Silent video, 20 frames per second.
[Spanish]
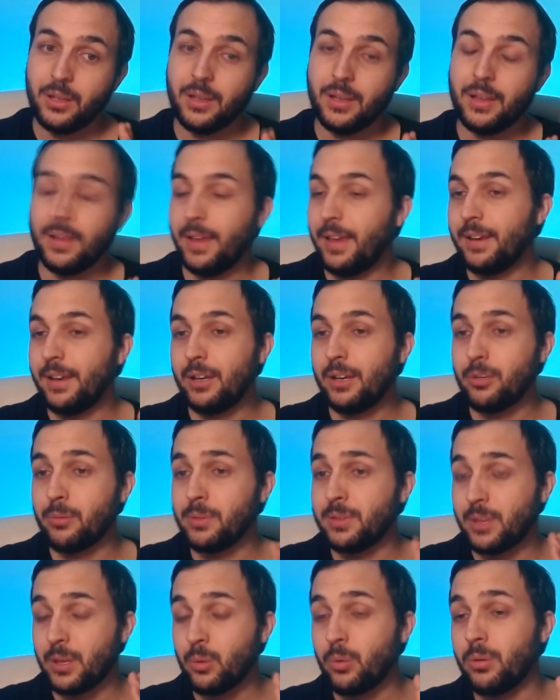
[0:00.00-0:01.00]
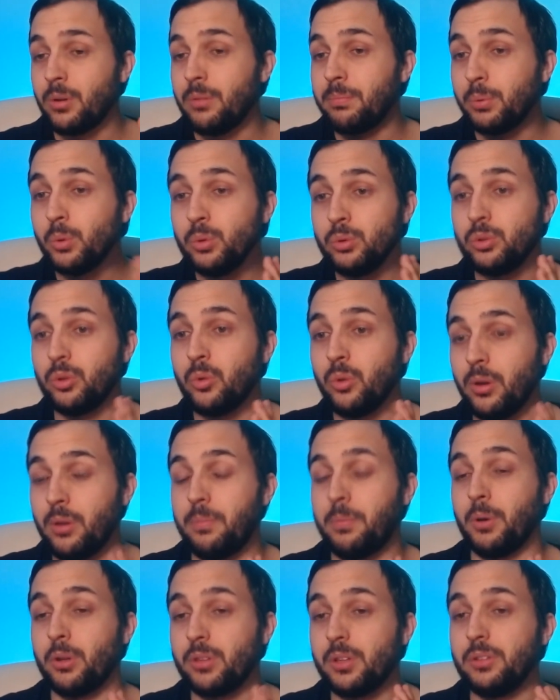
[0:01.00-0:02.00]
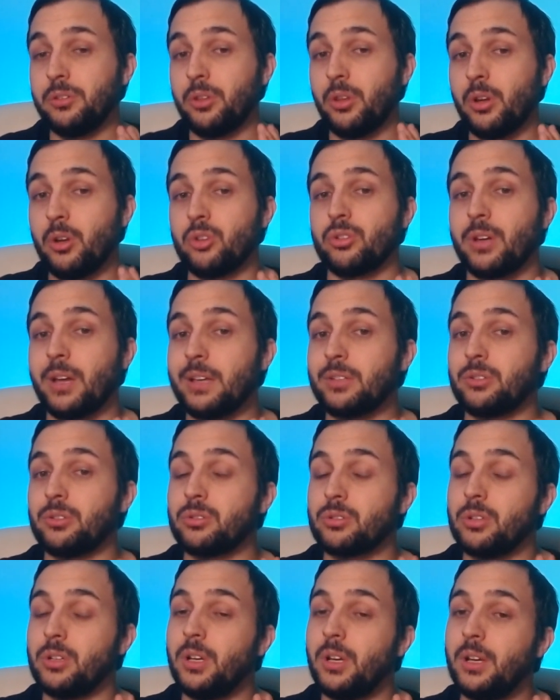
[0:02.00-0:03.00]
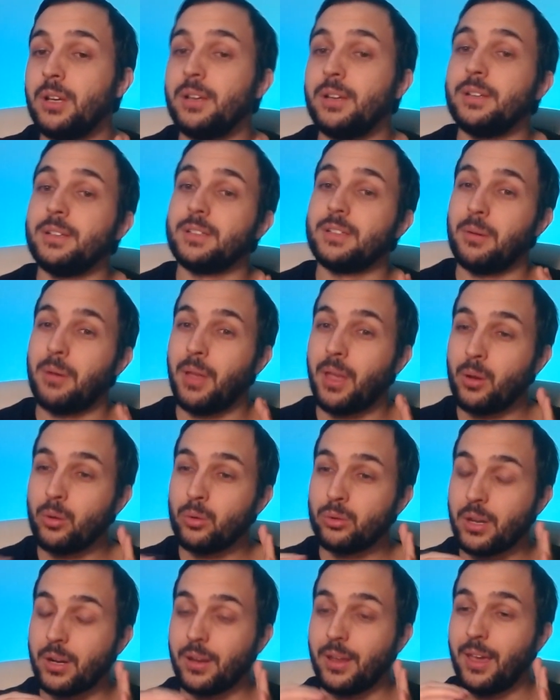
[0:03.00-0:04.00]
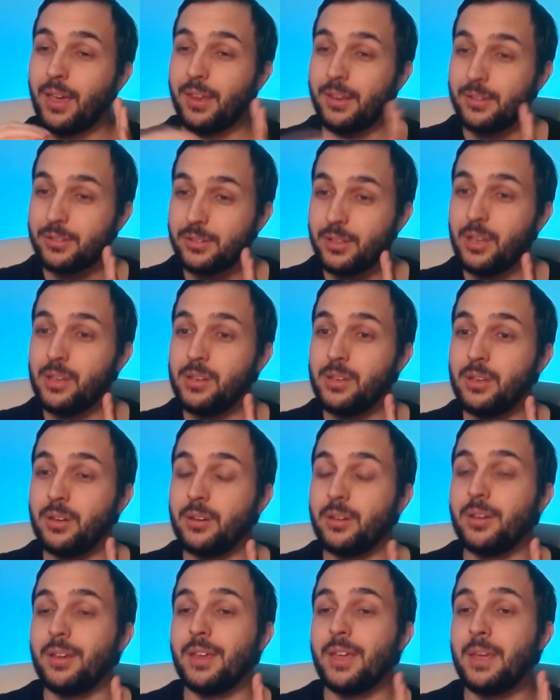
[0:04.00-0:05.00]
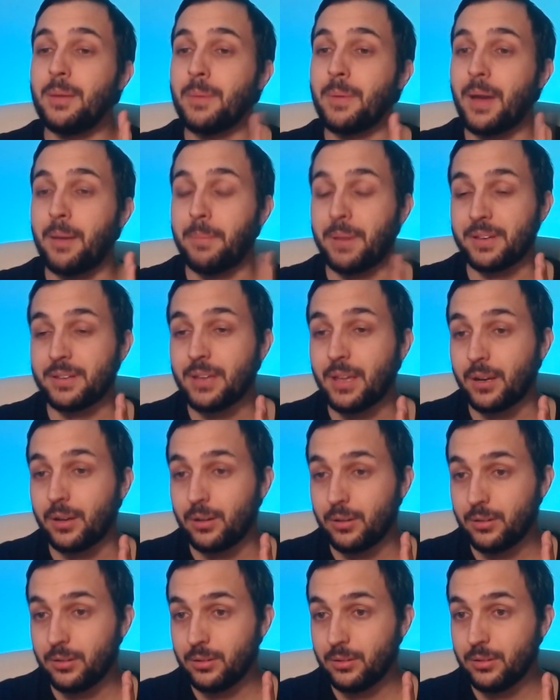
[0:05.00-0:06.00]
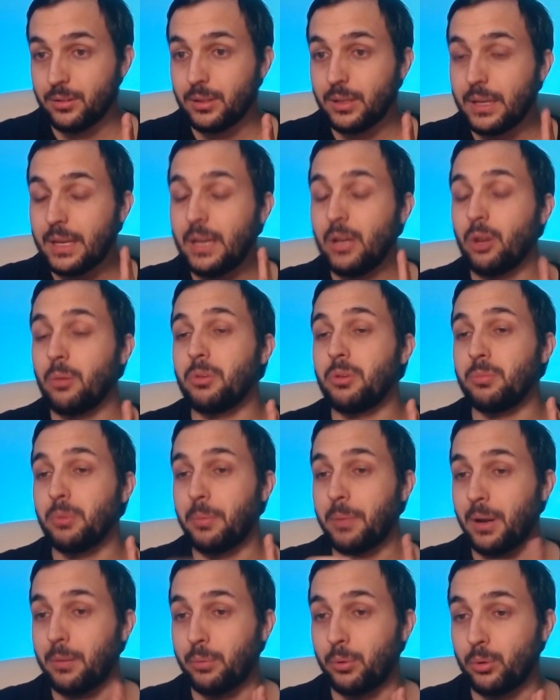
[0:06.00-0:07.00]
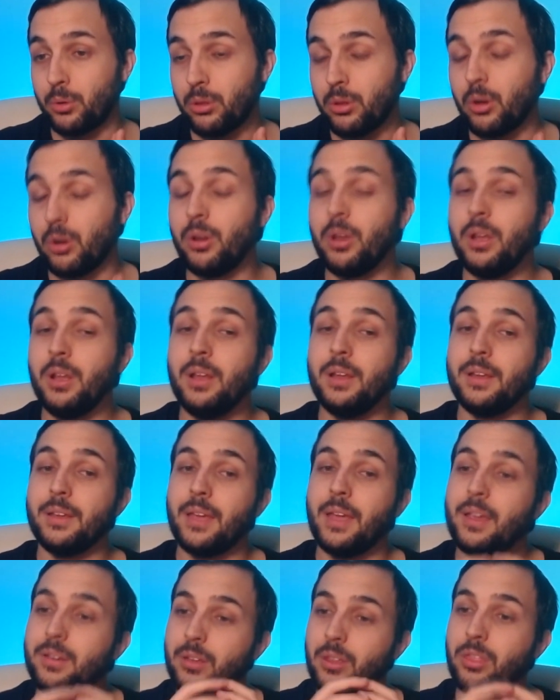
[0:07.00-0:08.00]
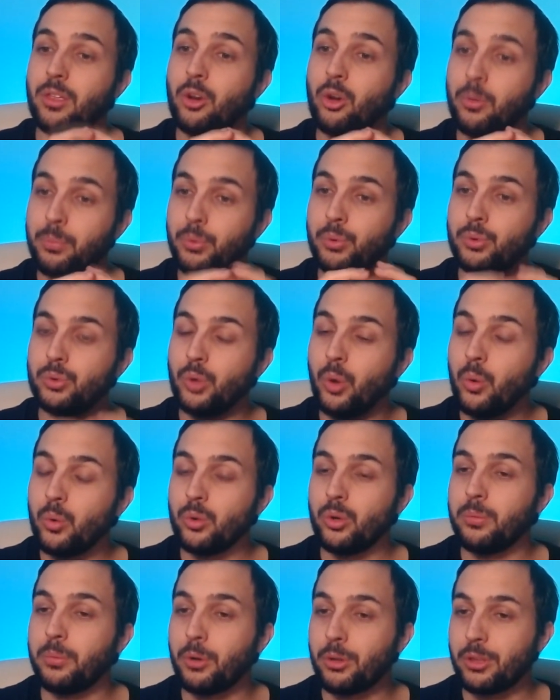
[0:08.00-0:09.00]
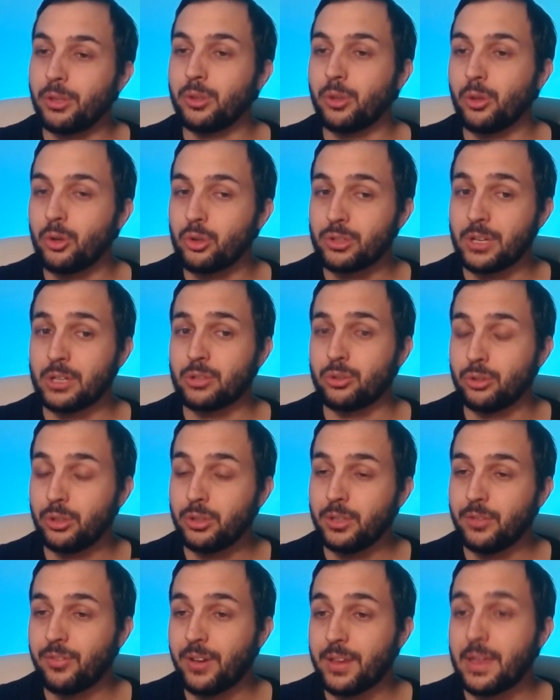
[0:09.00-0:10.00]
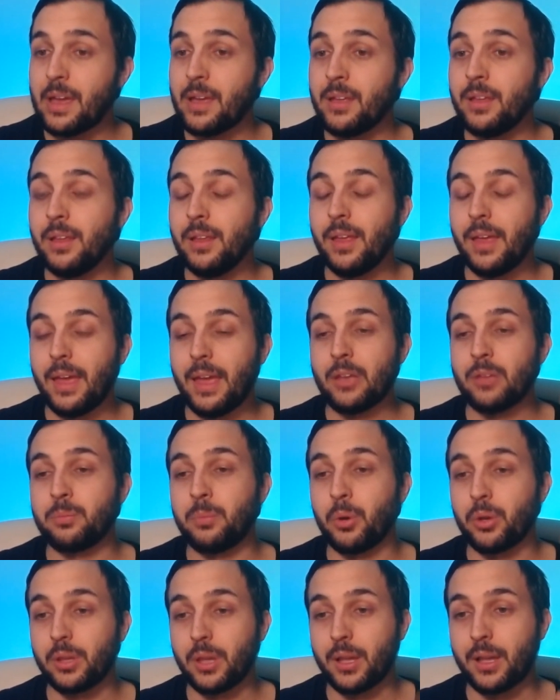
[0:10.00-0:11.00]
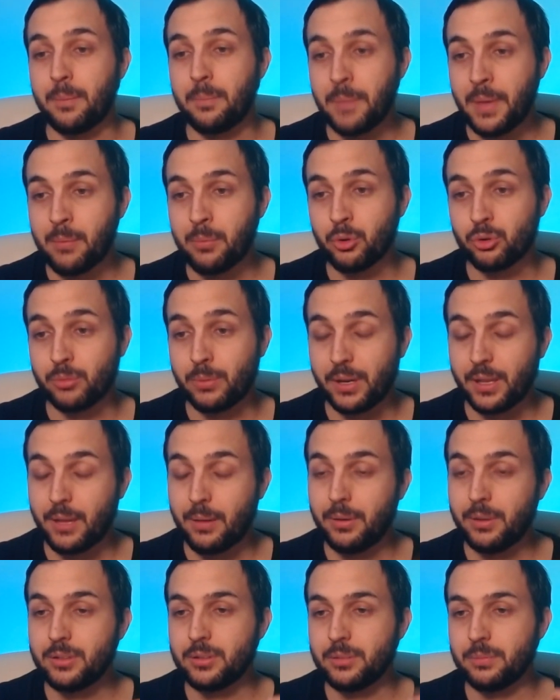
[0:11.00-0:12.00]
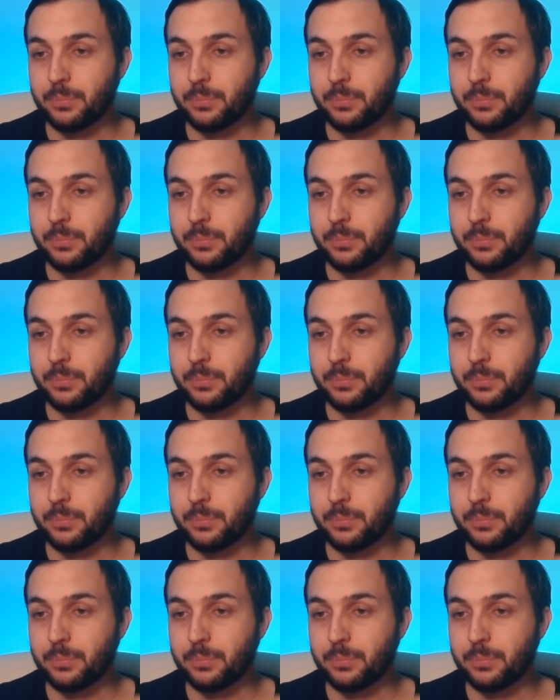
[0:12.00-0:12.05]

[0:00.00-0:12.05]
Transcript: en el 99.9% de los casos se va a ejecutar en staging y va a pasar. Y lo mismo para producción. Ese 0.1% de los casos donde falla es porque cambiamos variables.